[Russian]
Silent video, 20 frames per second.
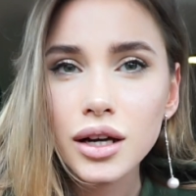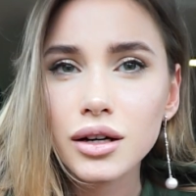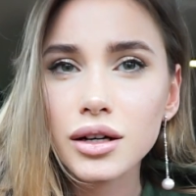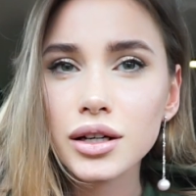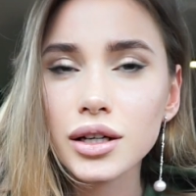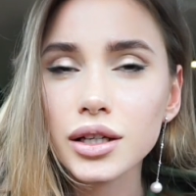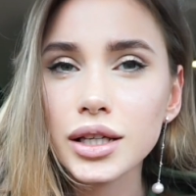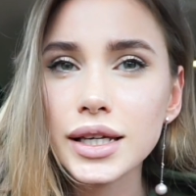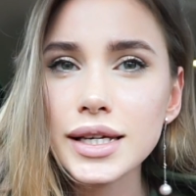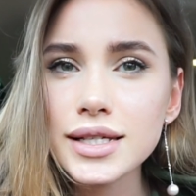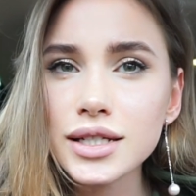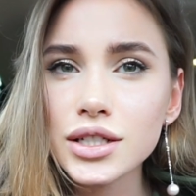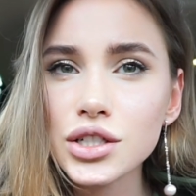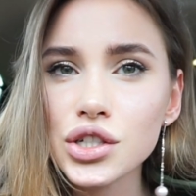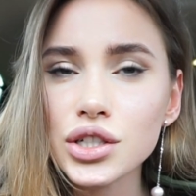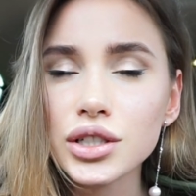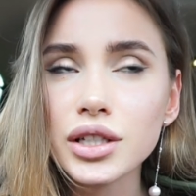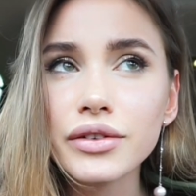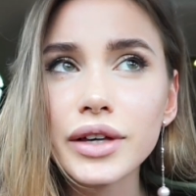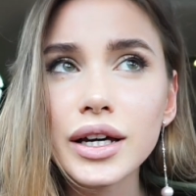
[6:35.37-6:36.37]
Э, если
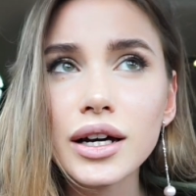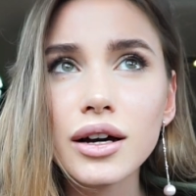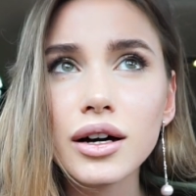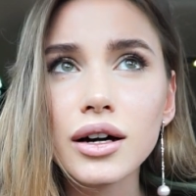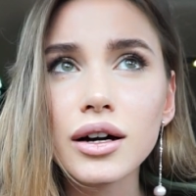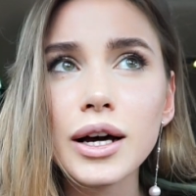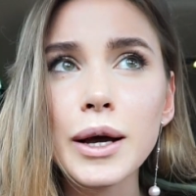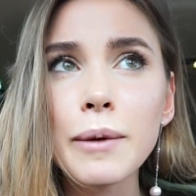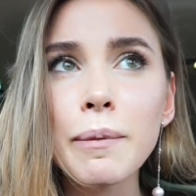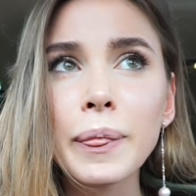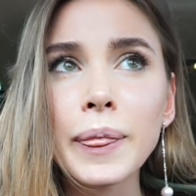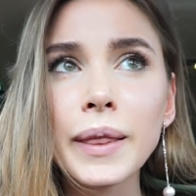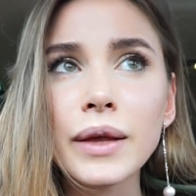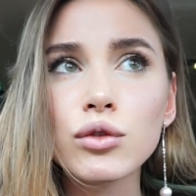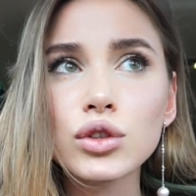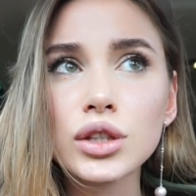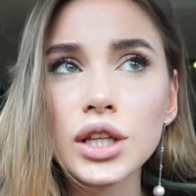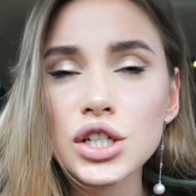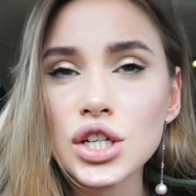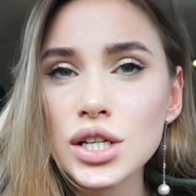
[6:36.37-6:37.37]
человек,
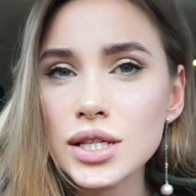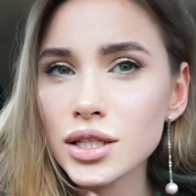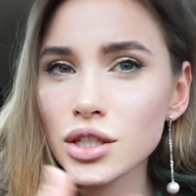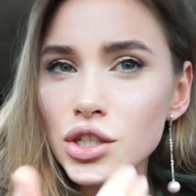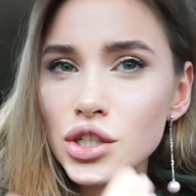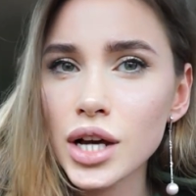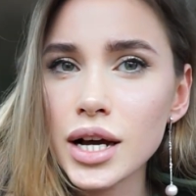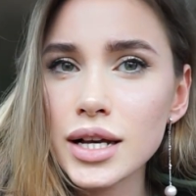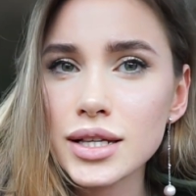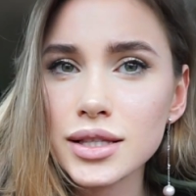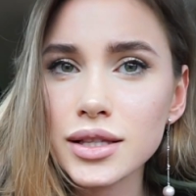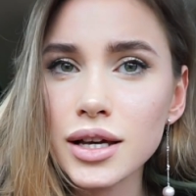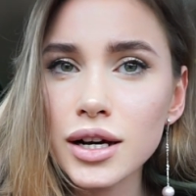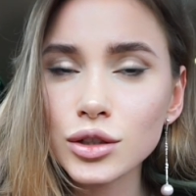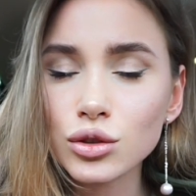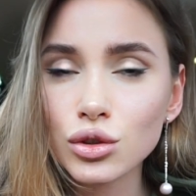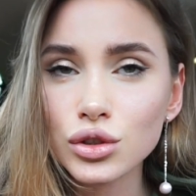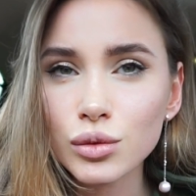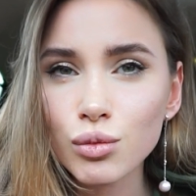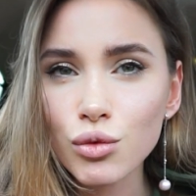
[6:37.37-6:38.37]
вот даже сейчас, да,
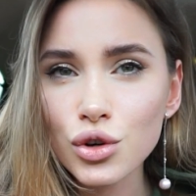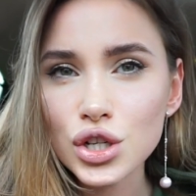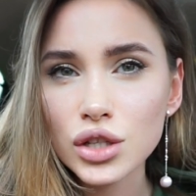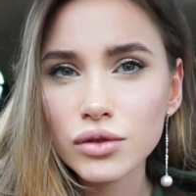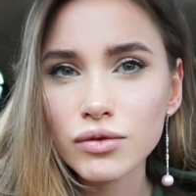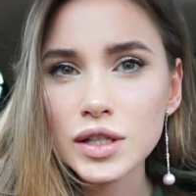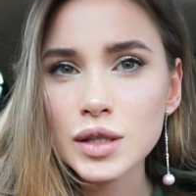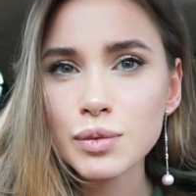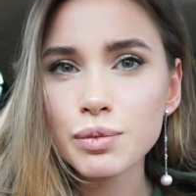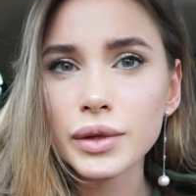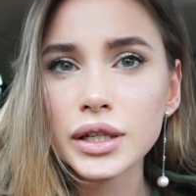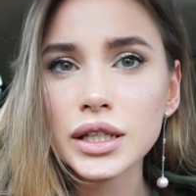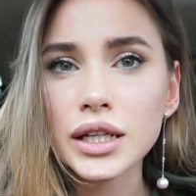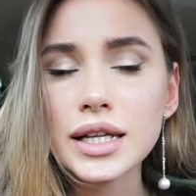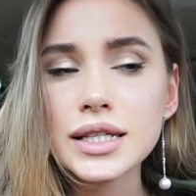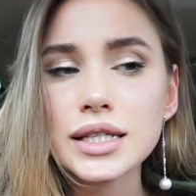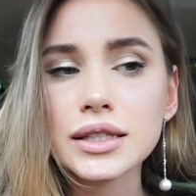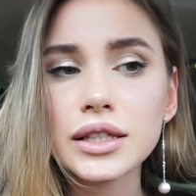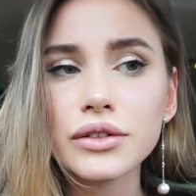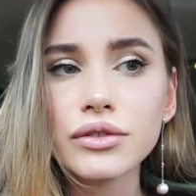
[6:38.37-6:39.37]
кто-то может
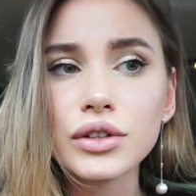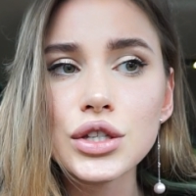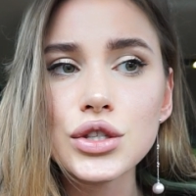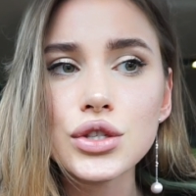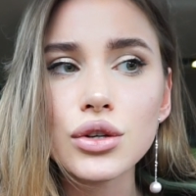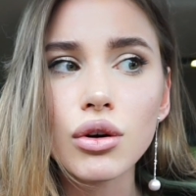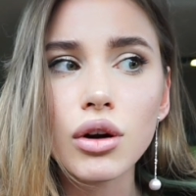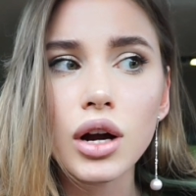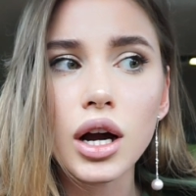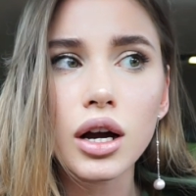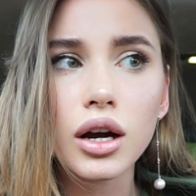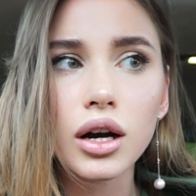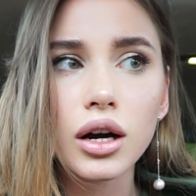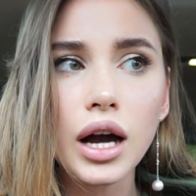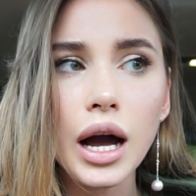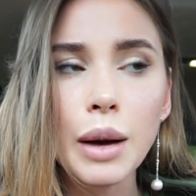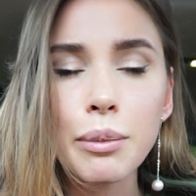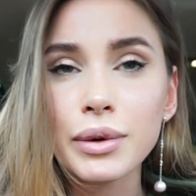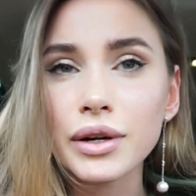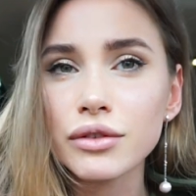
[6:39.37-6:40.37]
воспринять это видео как
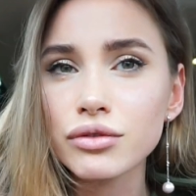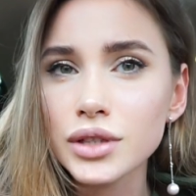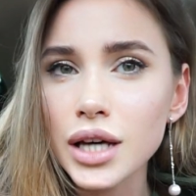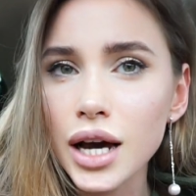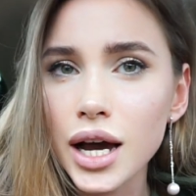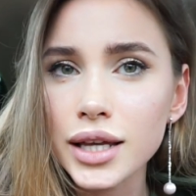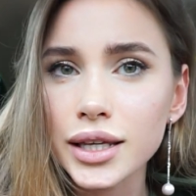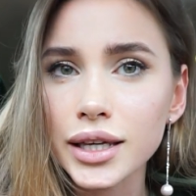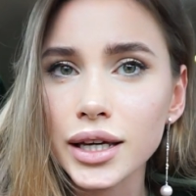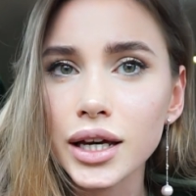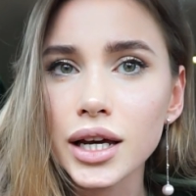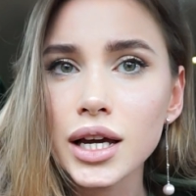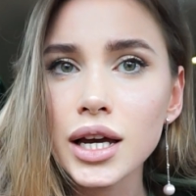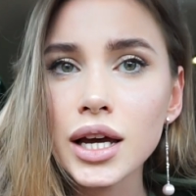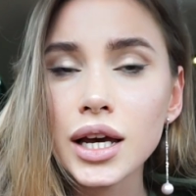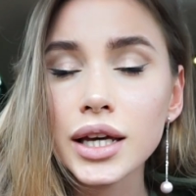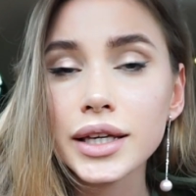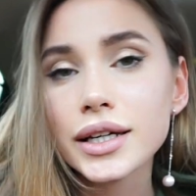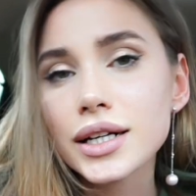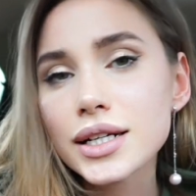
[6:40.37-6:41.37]
оправдание.
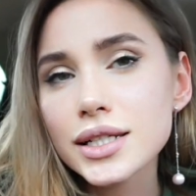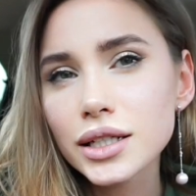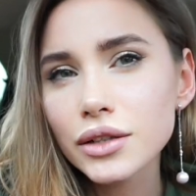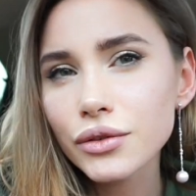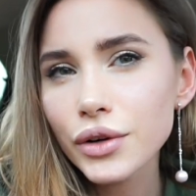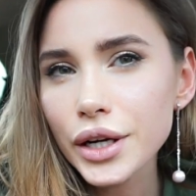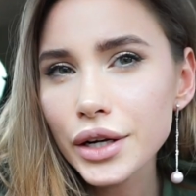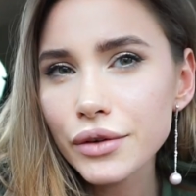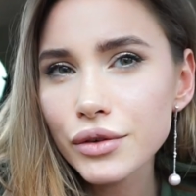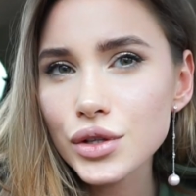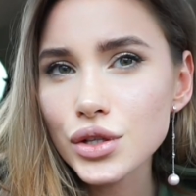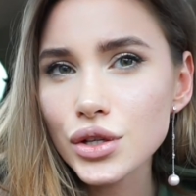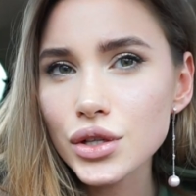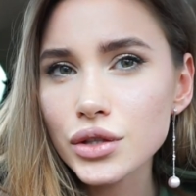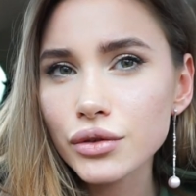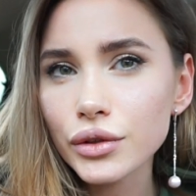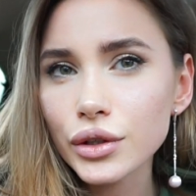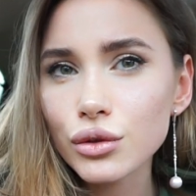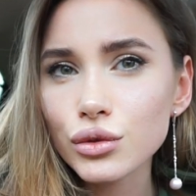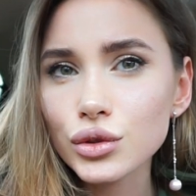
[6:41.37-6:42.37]
Я разговариваю со
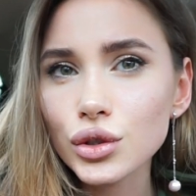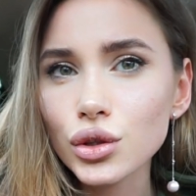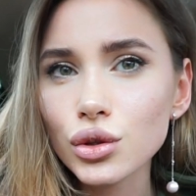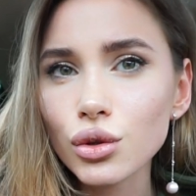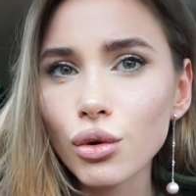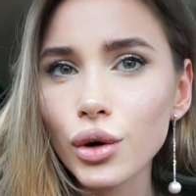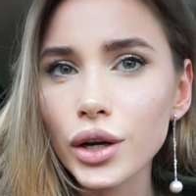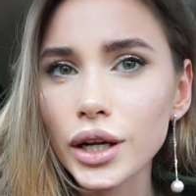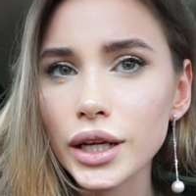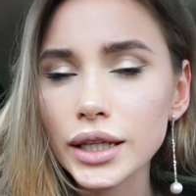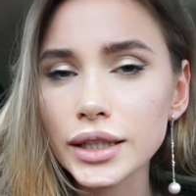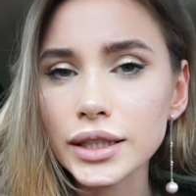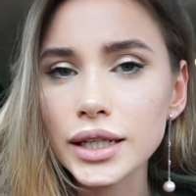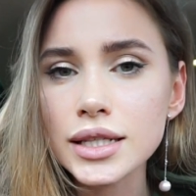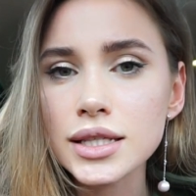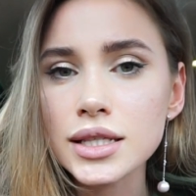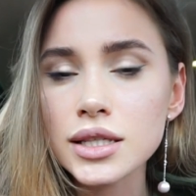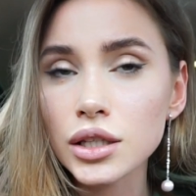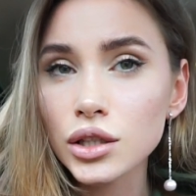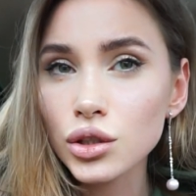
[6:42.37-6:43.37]
своей аудиторией,
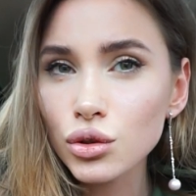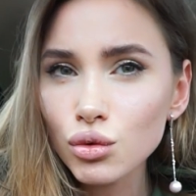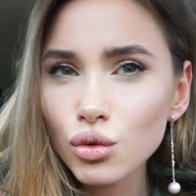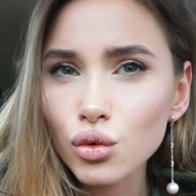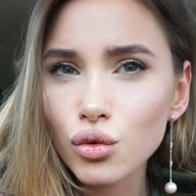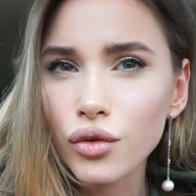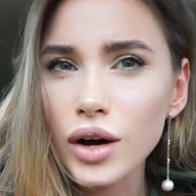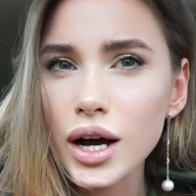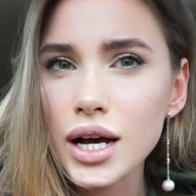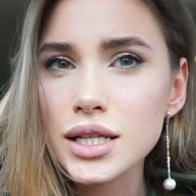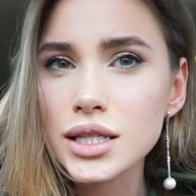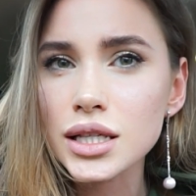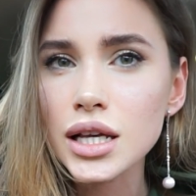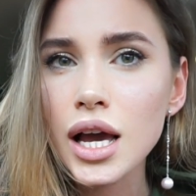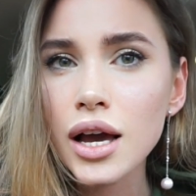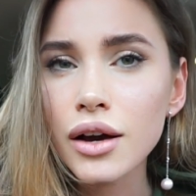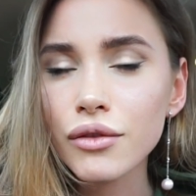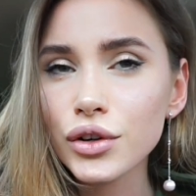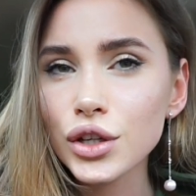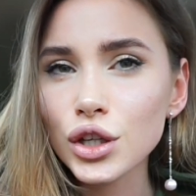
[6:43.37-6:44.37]
я ценю вас.
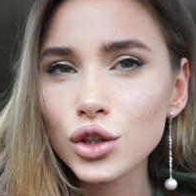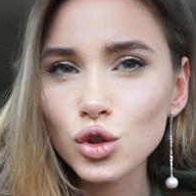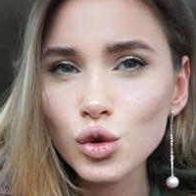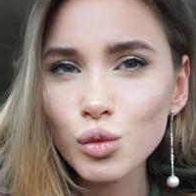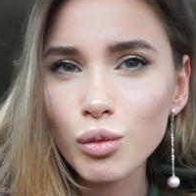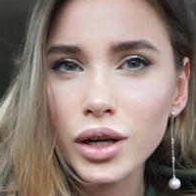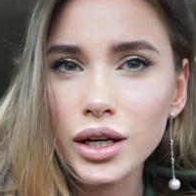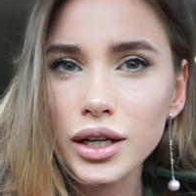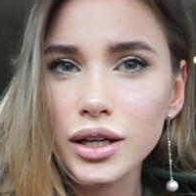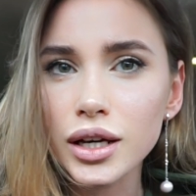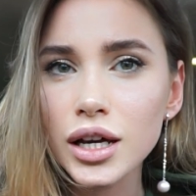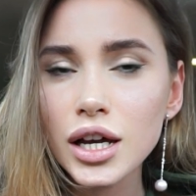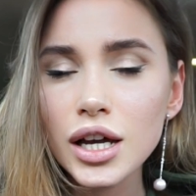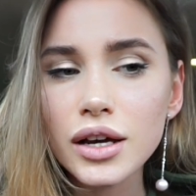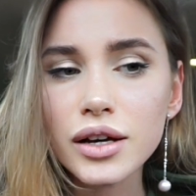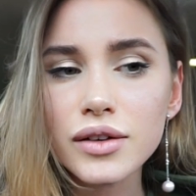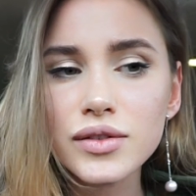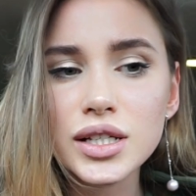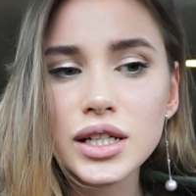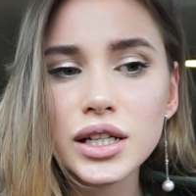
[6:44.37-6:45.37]
Вы не думали
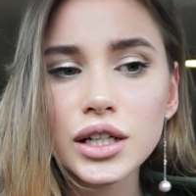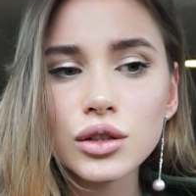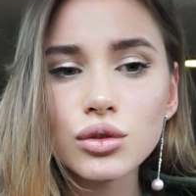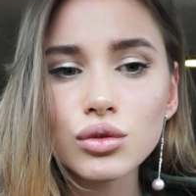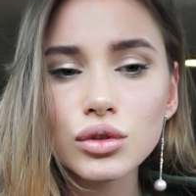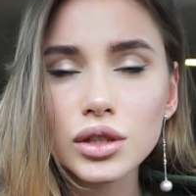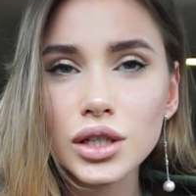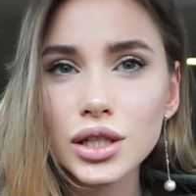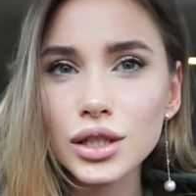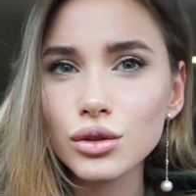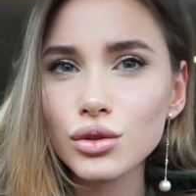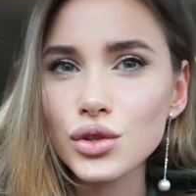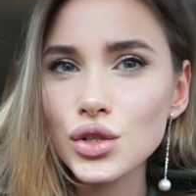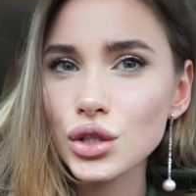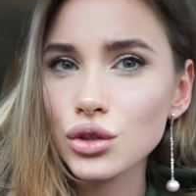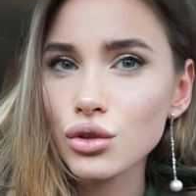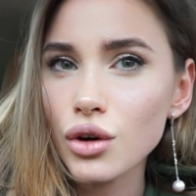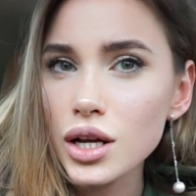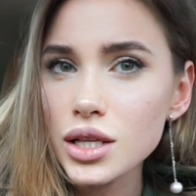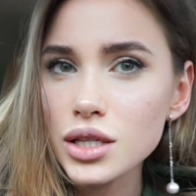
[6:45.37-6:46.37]
взглянуть на эту
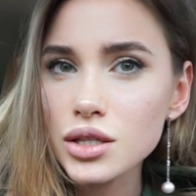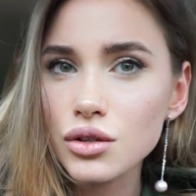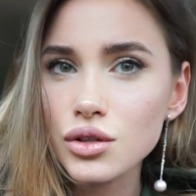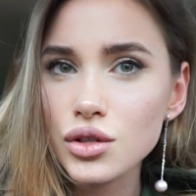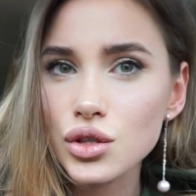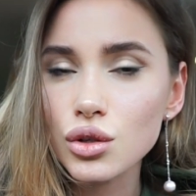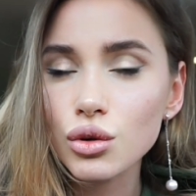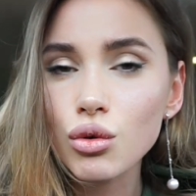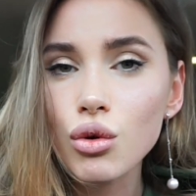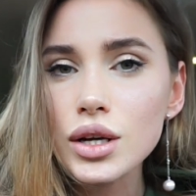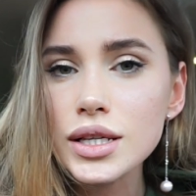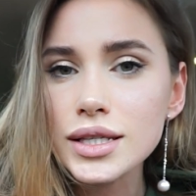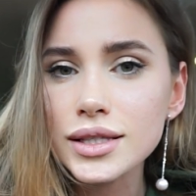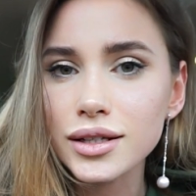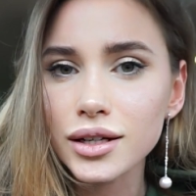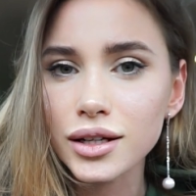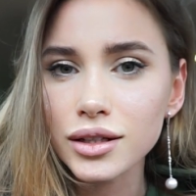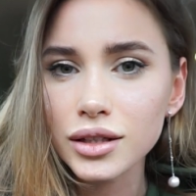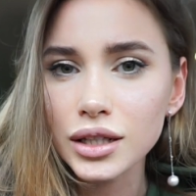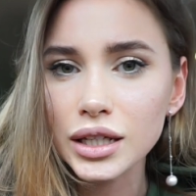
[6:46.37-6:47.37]
ситуацию с другой
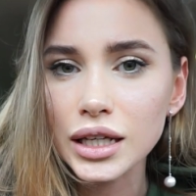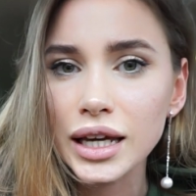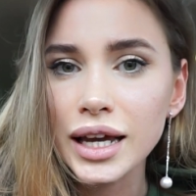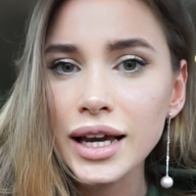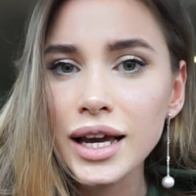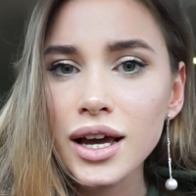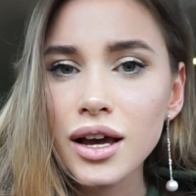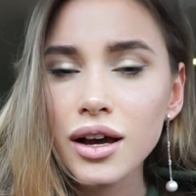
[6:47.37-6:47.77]
стороны?